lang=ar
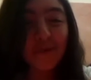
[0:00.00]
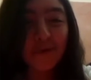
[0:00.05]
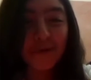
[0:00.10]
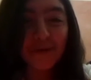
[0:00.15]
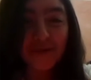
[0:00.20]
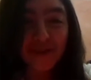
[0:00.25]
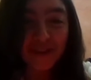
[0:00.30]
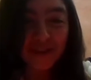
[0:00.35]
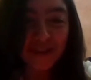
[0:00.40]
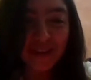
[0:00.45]
لكم
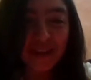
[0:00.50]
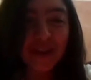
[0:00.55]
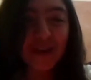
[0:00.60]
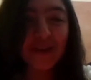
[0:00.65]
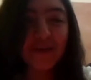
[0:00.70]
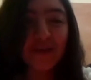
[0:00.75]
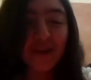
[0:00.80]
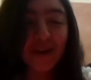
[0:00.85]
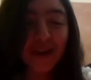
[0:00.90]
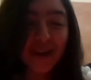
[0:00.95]
في
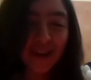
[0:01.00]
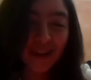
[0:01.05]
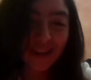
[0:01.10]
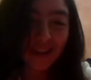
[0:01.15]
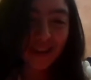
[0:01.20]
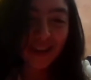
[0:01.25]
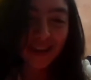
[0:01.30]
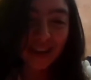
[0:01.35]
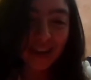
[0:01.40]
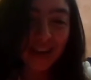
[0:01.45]
الفيديو هذه
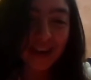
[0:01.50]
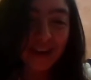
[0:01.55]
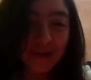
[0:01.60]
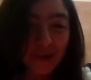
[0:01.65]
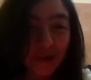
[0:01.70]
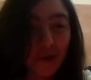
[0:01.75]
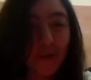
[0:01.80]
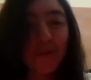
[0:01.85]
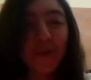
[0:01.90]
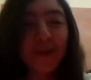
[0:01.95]
اللي هي
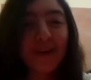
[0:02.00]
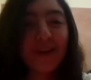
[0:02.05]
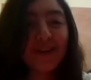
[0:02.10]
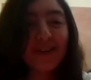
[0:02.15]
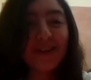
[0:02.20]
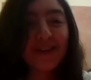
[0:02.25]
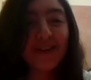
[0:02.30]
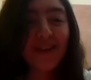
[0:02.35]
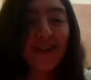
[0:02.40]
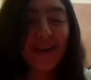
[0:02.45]

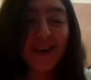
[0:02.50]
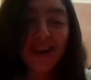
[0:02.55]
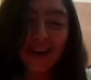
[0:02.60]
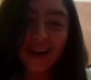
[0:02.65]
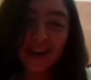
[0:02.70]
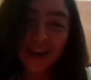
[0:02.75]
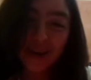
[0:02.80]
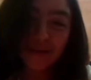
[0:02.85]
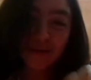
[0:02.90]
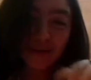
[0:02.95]
سوربريز اللي